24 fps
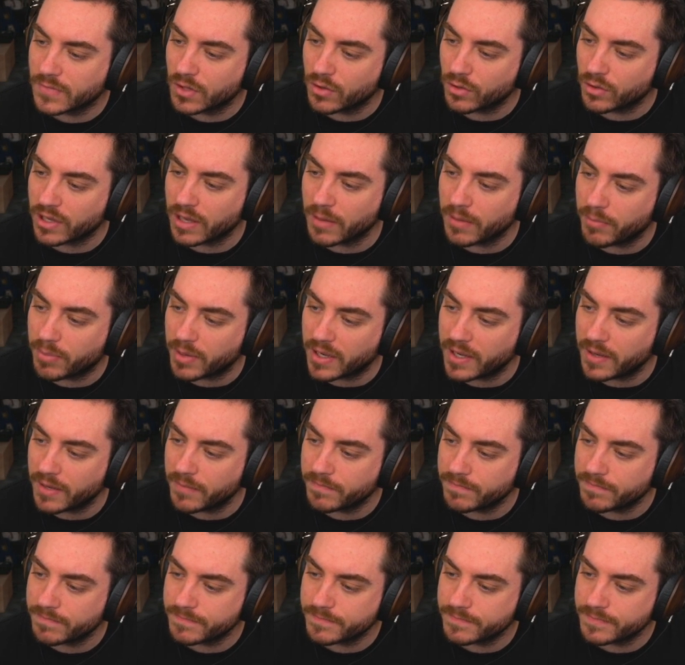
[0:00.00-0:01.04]
Le gameplay.
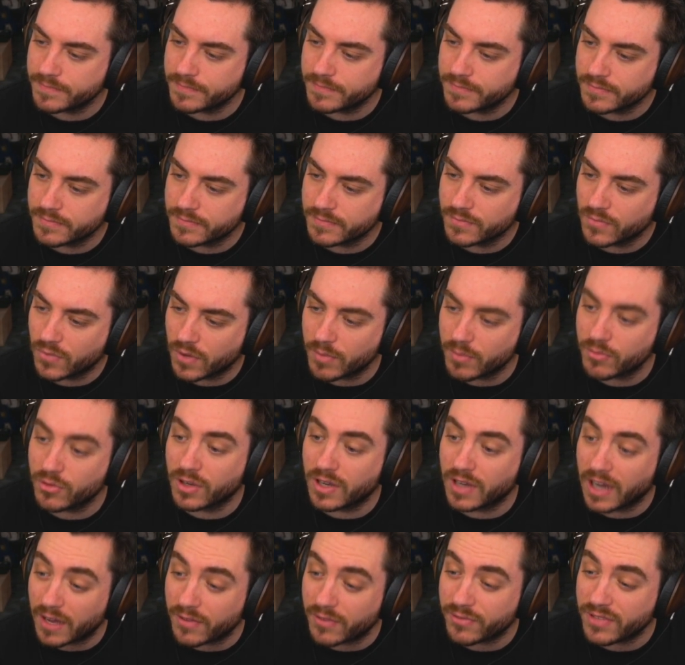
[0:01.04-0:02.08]
Problème de
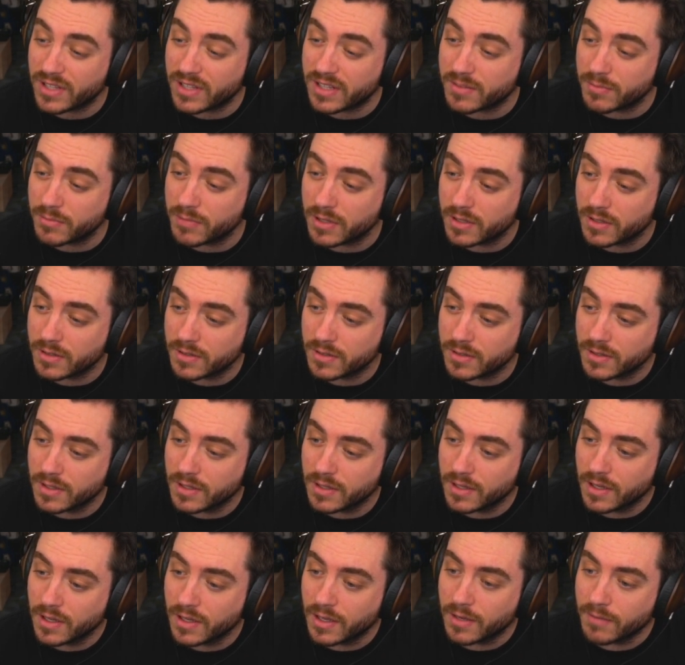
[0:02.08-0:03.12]
graphisme.
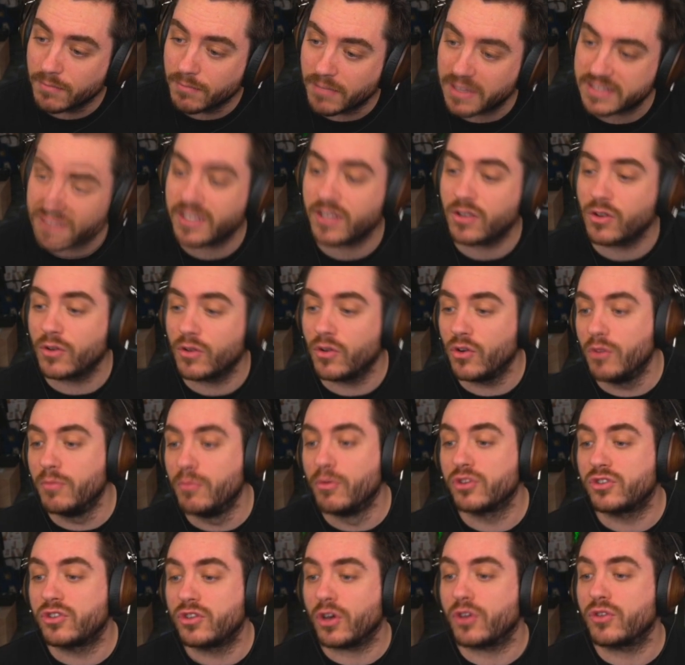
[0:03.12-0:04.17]
Ah, c'est vrai que le,
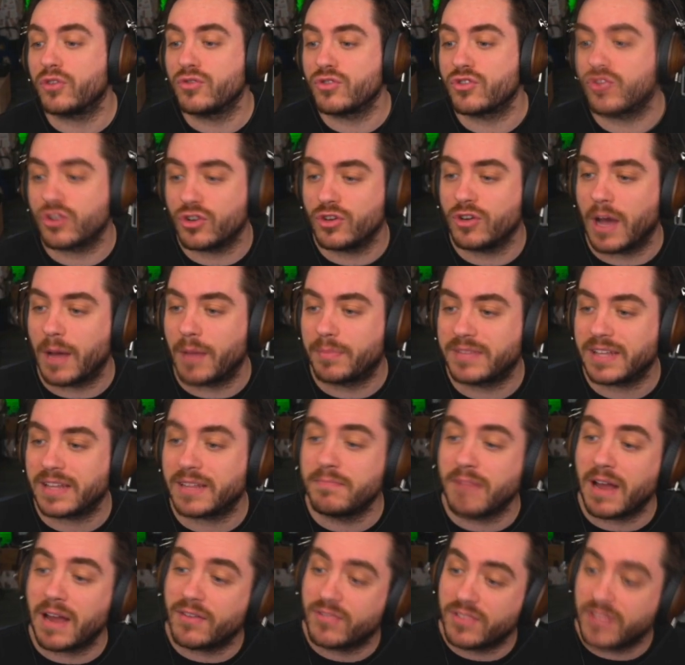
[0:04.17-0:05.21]
moteur du jeu a
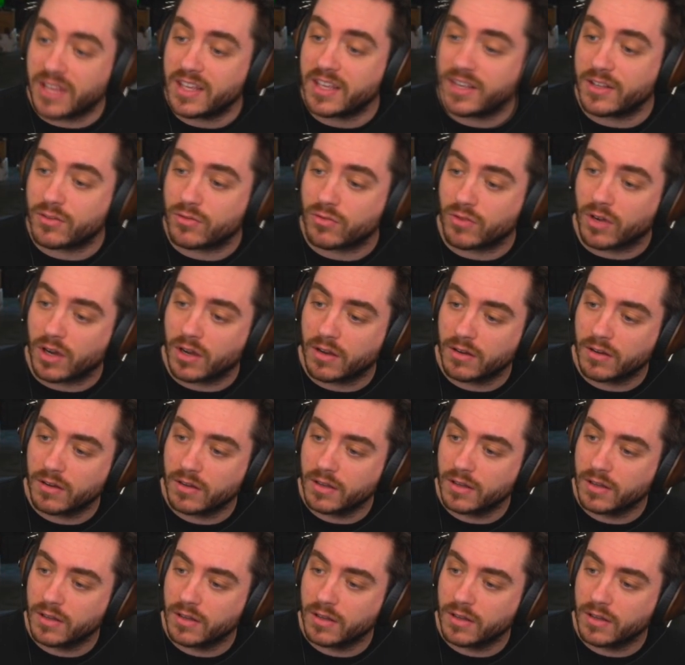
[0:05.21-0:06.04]
peut-être mal vieilli, tu vois.